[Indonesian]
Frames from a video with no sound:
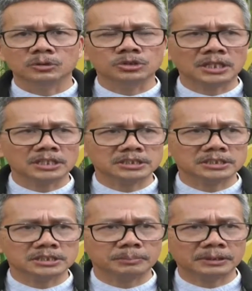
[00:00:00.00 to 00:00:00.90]
uh, usia
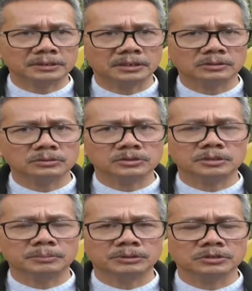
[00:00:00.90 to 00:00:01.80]
seperti itu
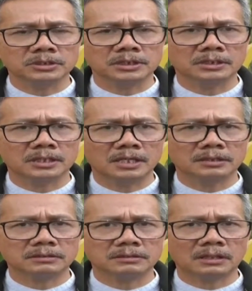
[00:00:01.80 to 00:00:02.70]
sebetulnya tidak
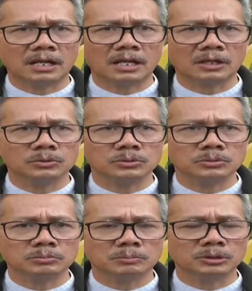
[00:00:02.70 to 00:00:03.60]
terlalu
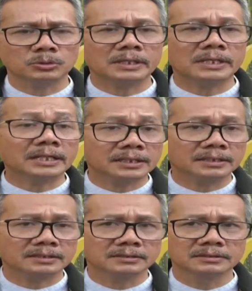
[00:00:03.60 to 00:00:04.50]
membutuhkan
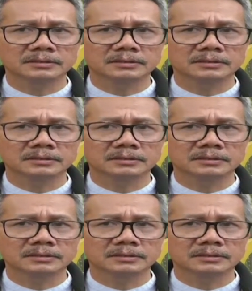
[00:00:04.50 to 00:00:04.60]
air